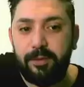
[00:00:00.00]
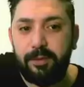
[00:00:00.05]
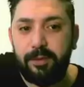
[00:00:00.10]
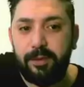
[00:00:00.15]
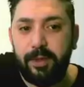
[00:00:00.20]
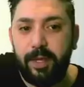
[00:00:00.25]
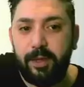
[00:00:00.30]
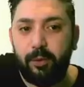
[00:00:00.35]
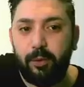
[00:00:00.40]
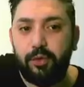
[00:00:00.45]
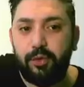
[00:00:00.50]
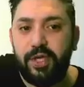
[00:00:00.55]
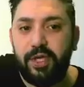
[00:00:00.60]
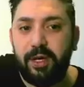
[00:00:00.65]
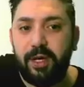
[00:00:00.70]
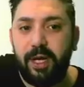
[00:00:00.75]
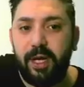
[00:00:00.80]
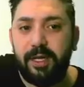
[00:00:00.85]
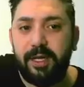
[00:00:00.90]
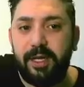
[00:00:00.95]
Yani
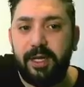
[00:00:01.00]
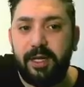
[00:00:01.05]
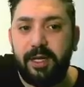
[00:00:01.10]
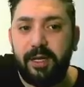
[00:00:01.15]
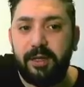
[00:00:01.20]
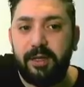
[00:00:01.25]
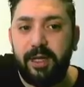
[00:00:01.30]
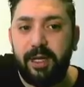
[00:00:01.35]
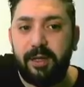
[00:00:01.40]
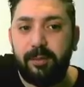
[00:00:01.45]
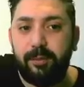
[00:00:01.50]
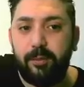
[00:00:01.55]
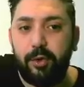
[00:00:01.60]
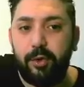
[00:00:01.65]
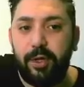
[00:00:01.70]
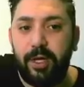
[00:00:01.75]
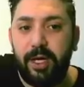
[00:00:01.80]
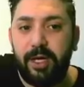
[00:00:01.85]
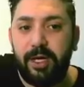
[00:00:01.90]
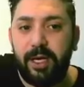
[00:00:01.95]
Ocak ayına kadar
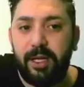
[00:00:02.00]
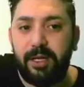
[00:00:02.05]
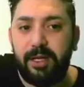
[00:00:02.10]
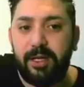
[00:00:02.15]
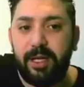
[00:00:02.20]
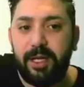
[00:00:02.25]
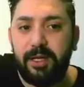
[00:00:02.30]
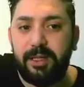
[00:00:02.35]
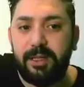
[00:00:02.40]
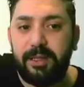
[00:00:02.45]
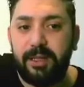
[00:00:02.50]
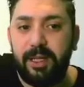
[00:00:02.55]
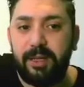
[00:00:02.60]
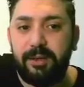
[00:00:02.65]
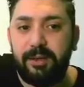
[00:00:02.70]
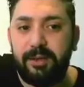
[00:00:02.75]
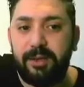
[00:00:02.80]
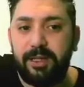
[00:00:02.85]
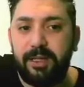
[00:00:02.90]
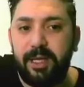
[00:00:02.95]
böyle Aralık
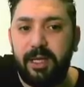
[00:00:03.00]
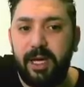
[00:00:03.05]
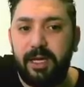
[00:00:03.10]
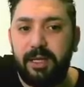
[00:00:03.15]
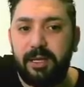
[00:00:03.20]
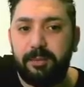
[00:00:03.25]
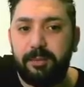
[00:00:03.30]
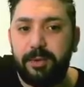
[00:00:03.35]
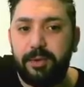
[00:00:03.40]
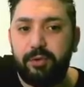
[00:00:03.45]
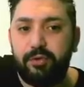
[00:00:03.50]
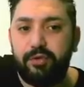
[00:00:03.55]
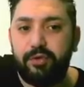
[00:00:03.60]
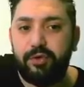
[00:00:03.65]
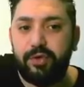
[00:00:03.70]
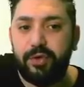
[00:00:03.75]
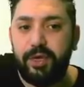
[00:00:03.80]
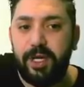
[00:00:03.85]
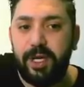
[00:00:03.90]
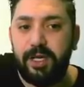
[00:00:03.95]
ayından 2 aylık bir
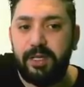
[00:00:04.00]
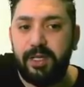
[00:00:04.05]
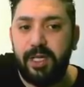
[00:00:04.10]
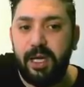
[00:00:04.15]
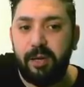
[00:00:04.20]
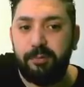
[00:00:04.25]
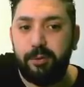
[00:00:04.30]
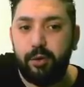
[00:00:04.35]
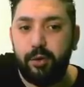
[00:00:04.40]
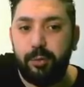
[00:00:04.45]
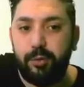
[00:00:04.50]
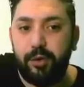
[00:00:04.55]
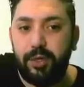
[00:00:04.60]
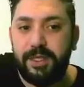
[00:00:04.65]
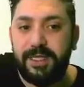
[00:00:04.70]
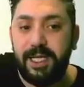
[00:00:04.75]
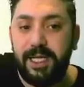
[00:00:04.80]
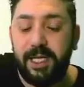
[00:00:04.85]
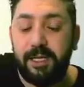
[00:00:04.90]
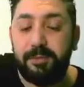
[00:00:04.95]
düşüş trendi yapıyor böyle
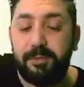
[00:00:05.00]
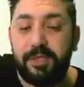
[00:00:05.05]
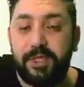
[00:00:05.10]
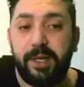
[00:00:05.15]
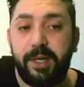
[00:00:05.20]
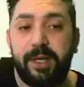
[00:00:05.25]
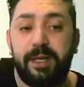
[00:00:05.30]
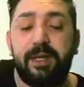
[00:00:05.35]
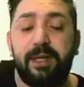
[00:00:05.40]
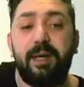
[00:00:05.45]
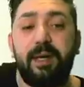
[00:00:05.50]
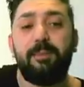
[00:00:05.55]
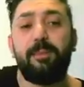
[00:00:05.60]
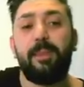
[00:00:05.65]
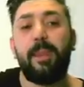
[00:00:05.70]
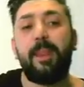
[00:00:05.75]
sert bir şekilde.